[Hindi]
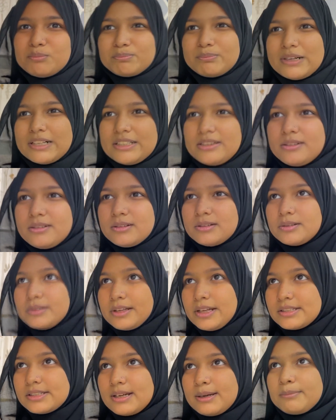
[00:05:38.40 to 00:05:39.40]
बट
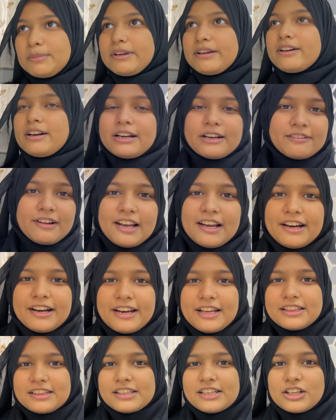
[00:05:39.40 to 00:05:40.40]
कैसे अभी घर वाले
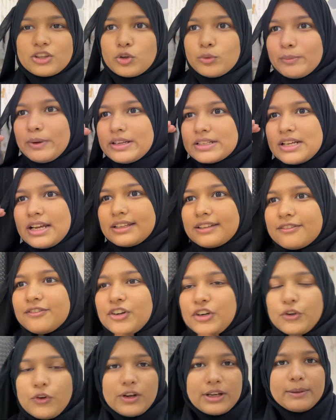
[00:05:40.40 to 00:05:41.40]
रहते हैं तो मैं ज़्यादा
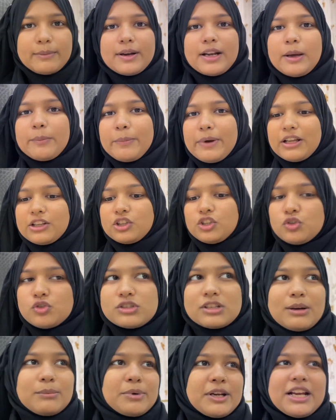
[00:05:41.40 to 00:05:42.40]
वीडियो नहीं बना पाती हूँ
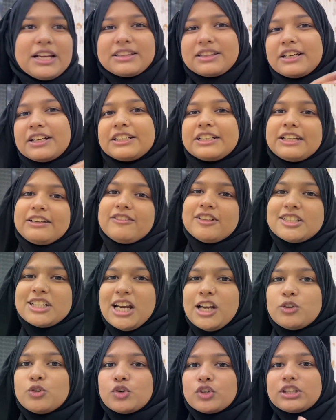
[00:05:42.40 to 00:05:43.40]
सब रहते हैं टी
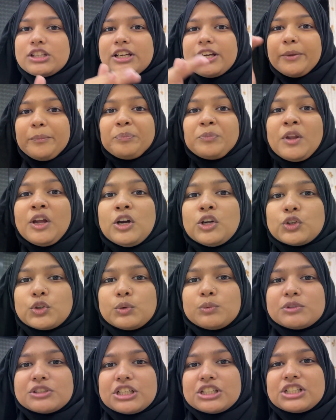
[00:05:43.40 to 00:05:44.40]
चालू होती है
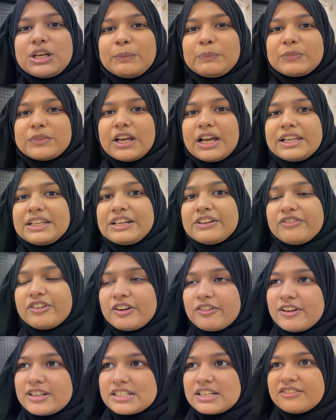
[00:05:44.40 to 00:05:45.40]
तो मुझे जमता नहीं है
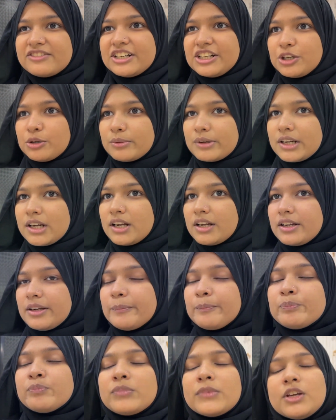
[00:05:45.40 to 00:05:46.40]
फिर वैसा वीडियो
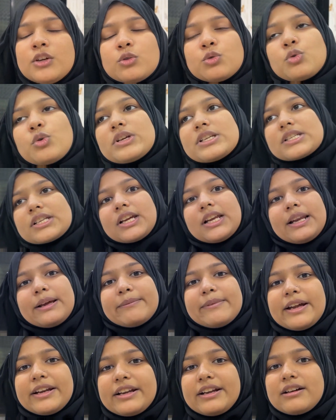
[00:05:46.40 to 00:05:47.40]
बनाना इसके लिए
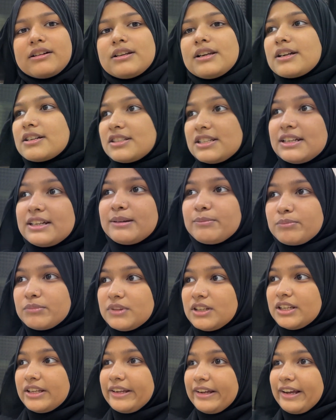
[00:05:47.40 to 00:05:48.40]
मैंने अलग से
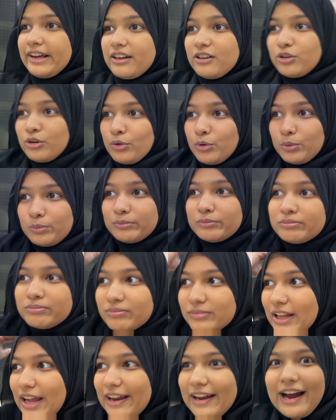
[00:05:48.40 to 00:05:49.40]
अपने लिए एक रूम
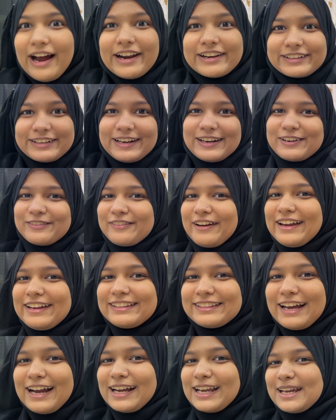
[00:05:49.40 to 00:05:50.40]
तैयार करवाई
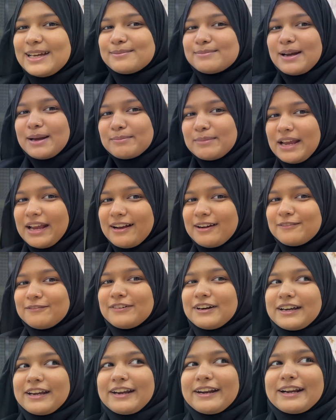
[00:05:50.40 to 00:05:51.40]
ताकि मैं मेकअप
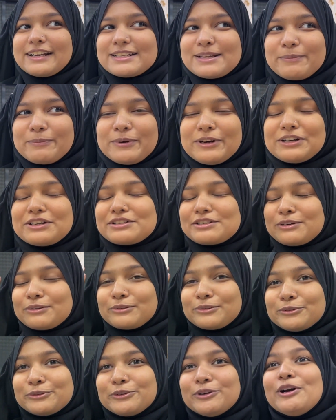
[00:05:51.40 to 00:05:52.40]
वगैरह सब कर
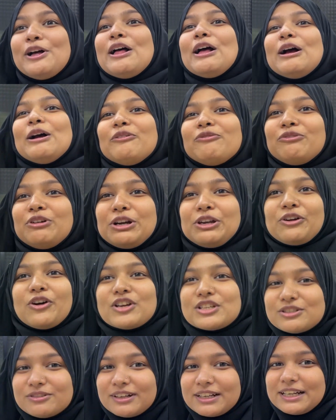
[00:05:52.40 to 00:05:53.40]
सकूँ
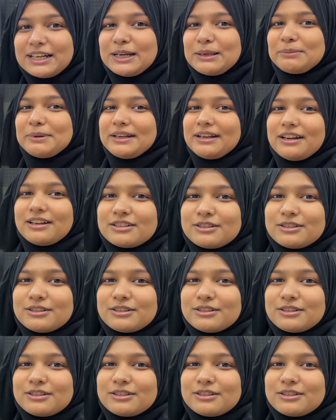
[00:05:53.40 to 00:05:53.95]
वीडियोज़ वगैरह बना